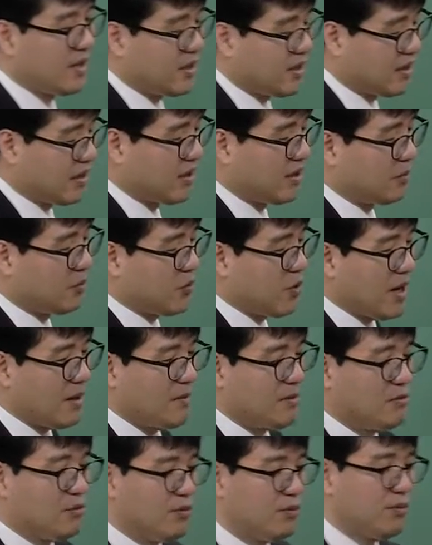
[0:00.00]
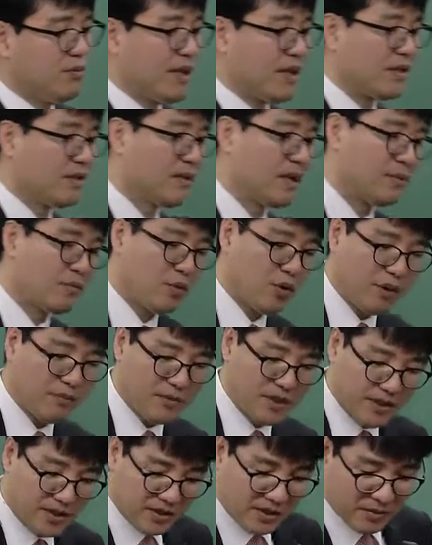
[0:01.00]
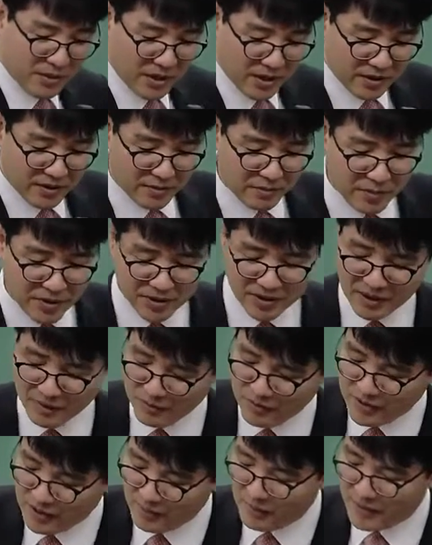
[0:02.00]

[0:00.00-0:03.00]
어, 포함이 물품 대금 안에 포함되어 있으면 평가 문제